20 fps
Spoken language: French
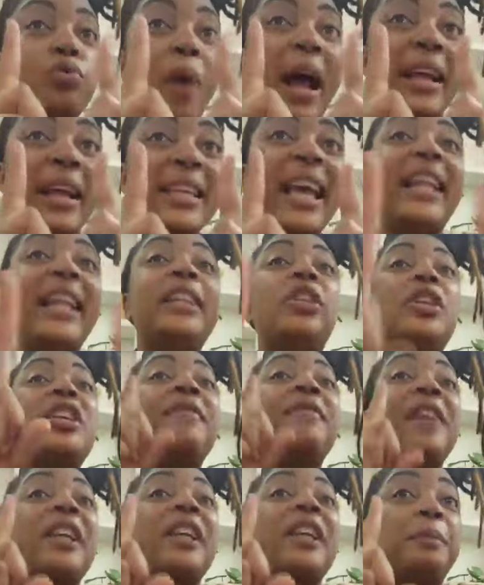qui allait te
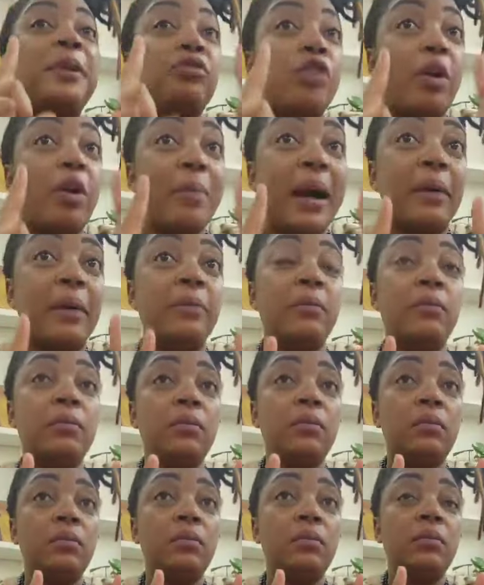réveiller spirituellement
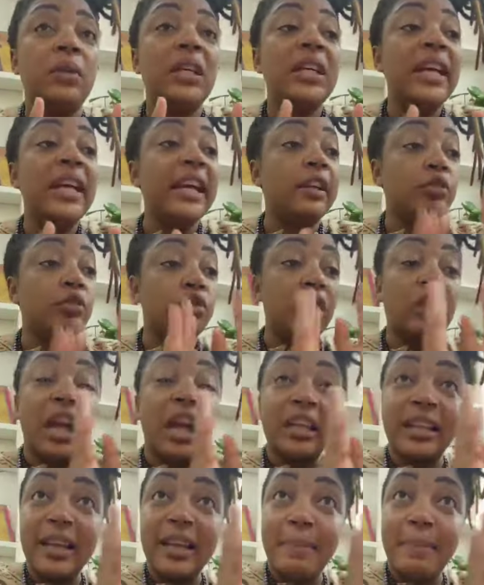et que tu étais en
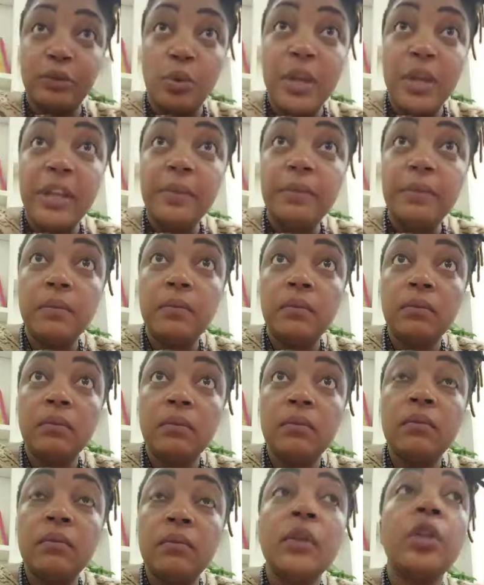train d'abandonner.
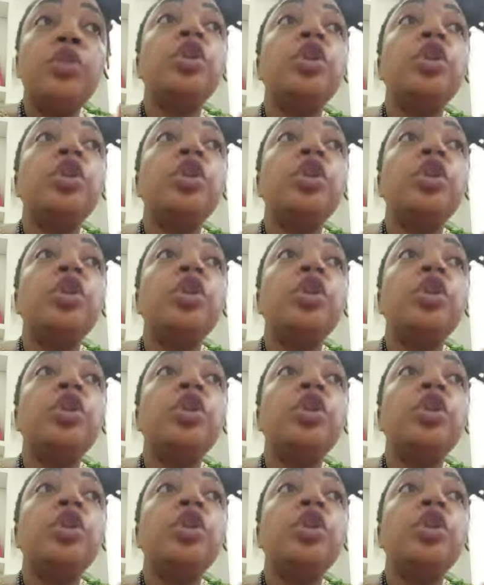Je te